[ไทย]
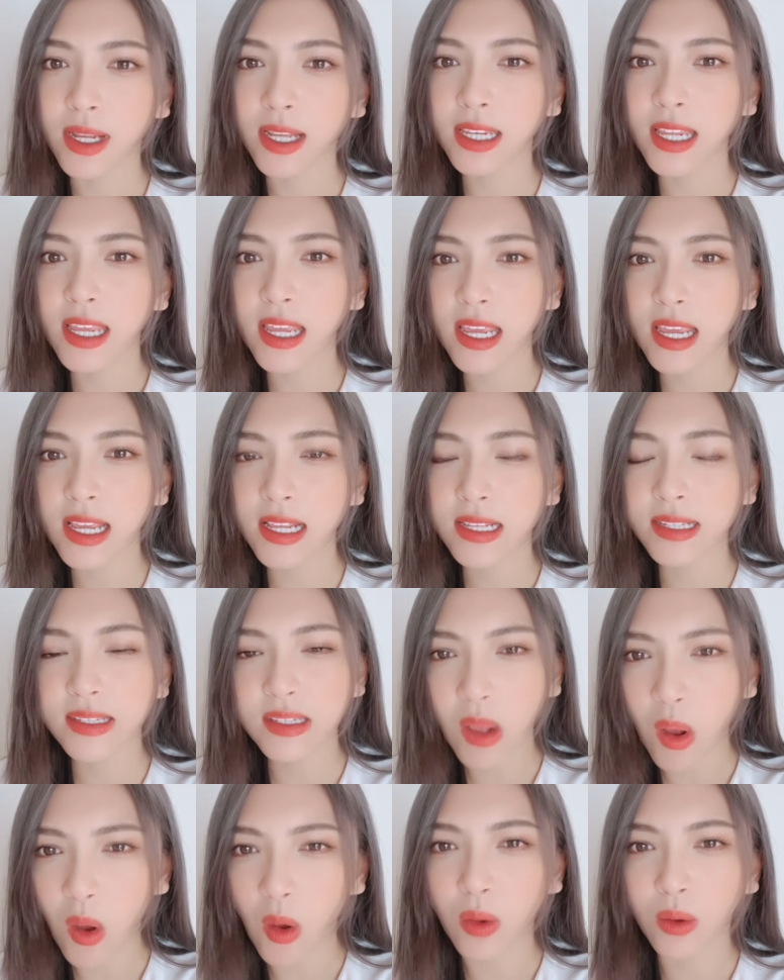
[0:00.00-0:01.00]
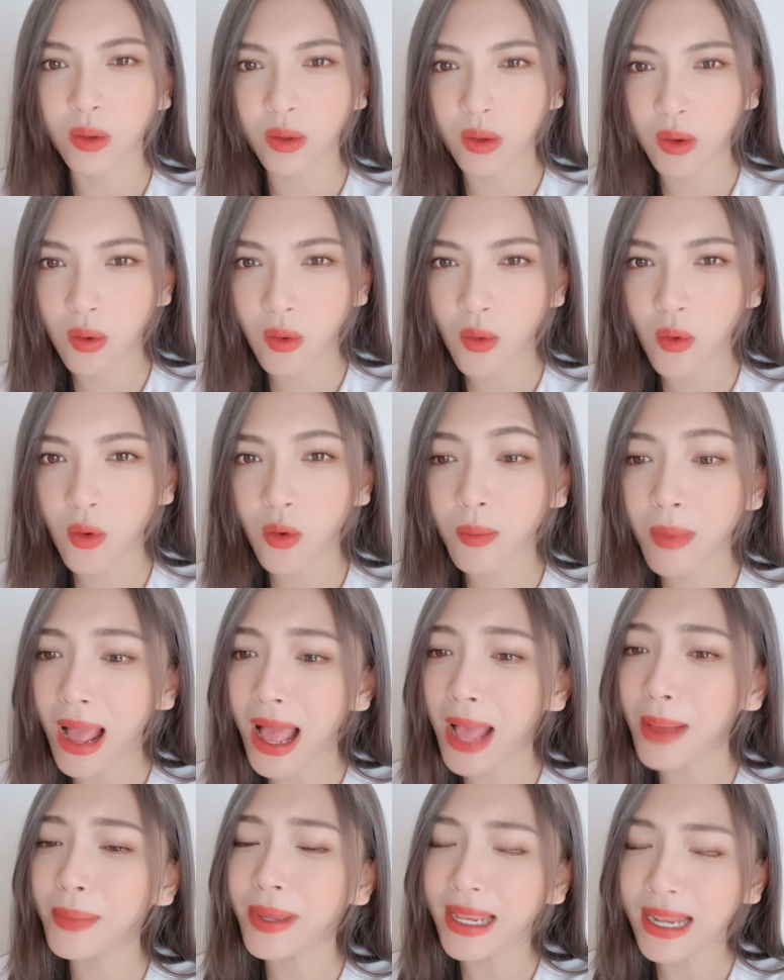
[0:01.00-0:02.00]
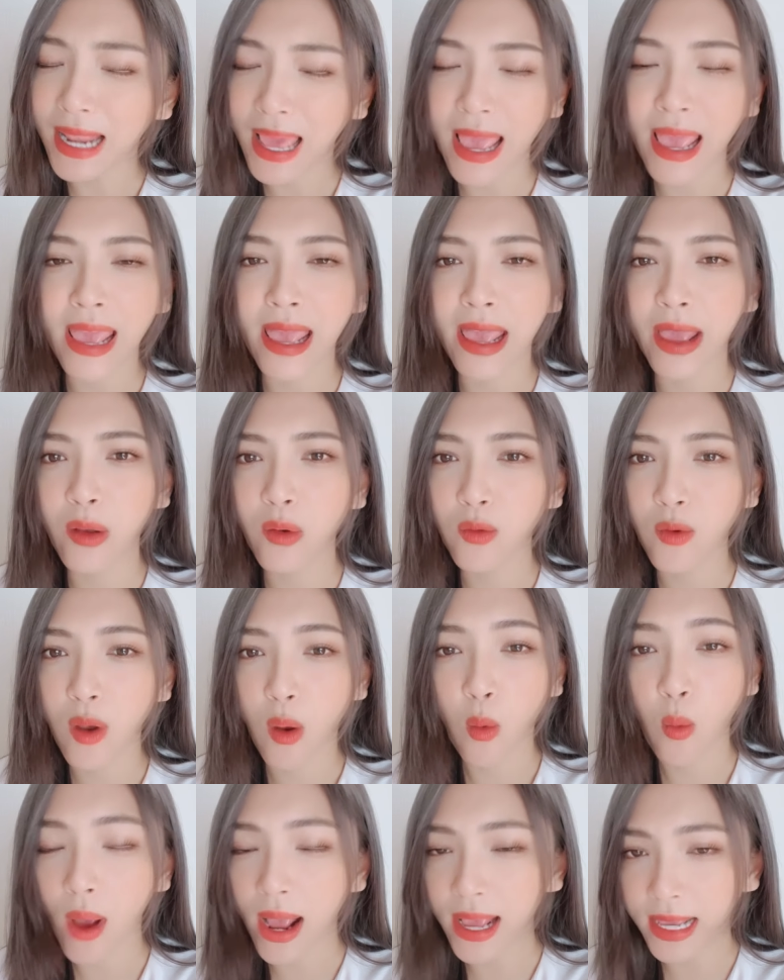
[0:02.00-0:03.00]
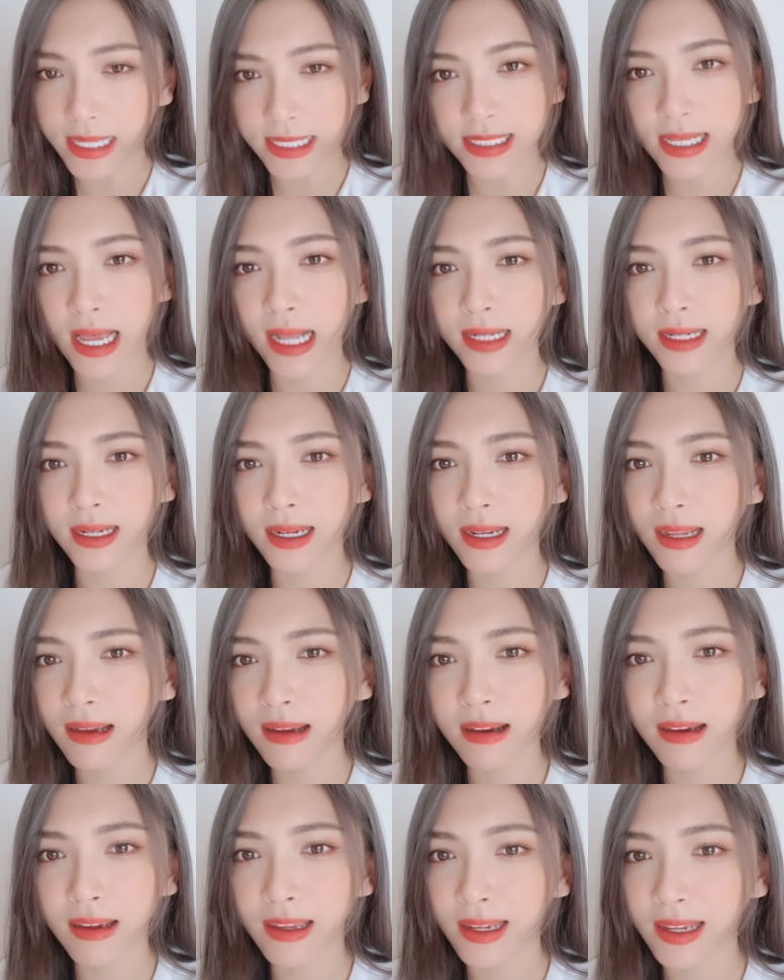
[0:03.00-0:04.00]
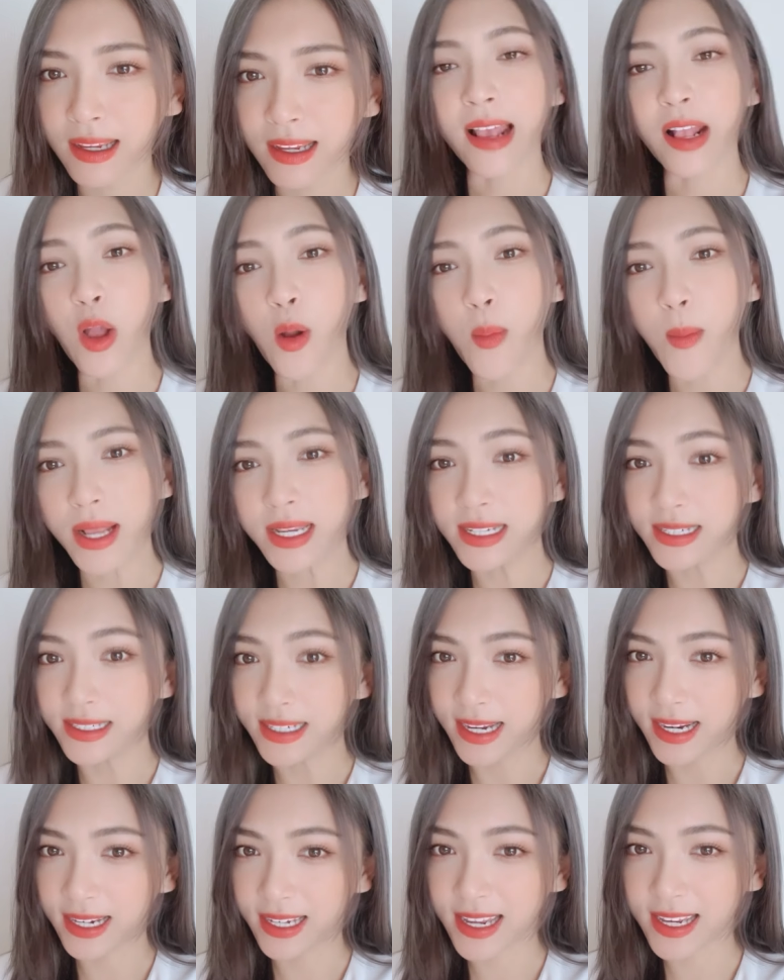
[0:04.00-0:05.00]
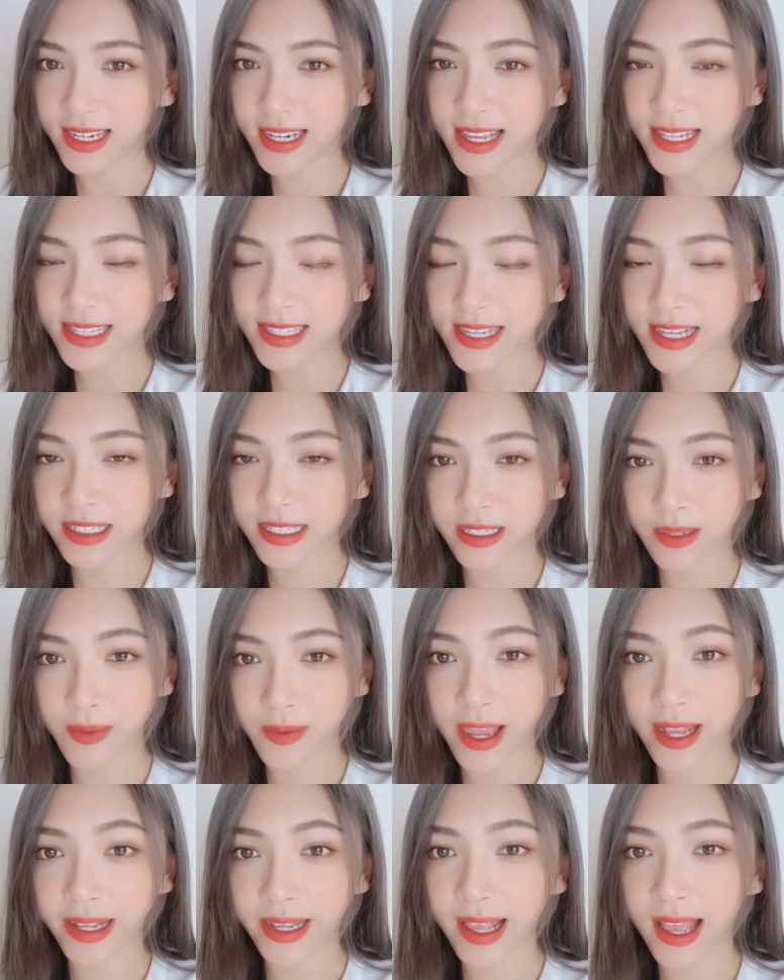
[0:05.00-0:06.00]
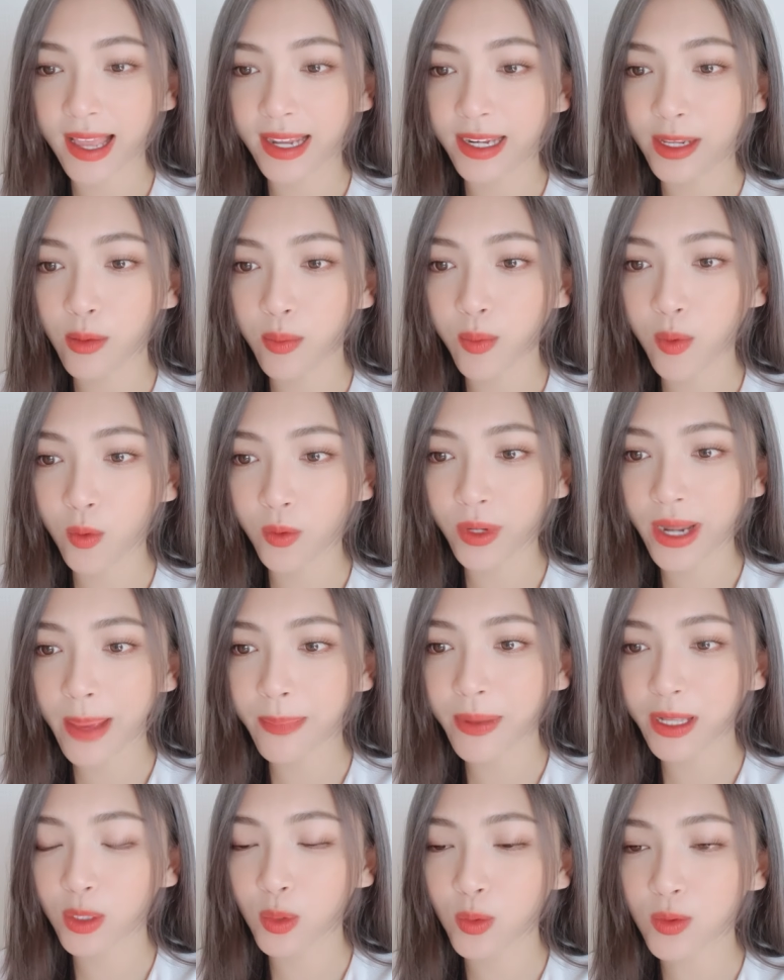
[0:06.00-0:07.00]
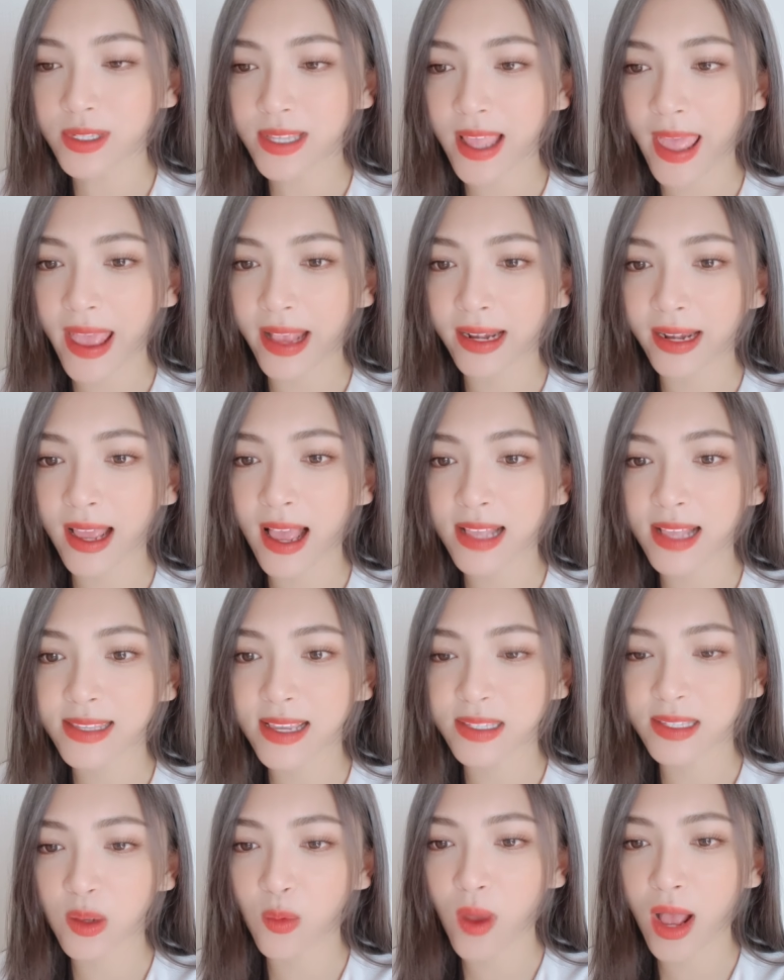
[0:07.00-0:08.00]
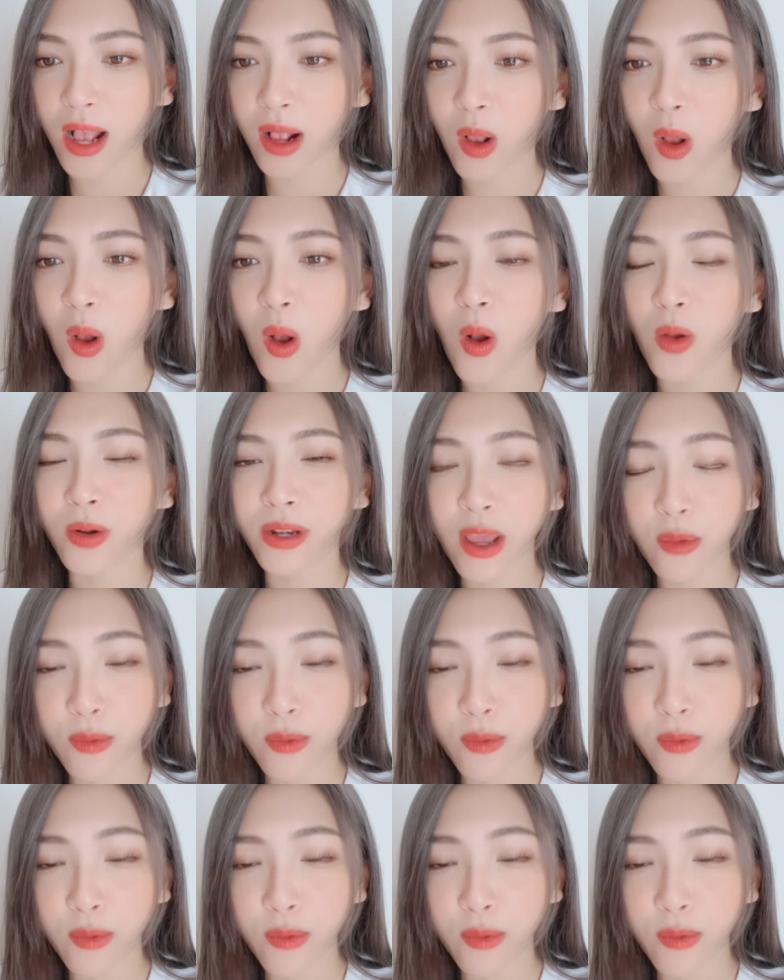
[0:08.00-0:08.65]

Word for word: นาทีสองลูกบ้าไปแล้วไวจัดเลย แล้วก็มาถึงในนาทีที่ 71 ค่ะเลี้ยวผูได้ประตูแซงนะคะ จากจังหวะของดา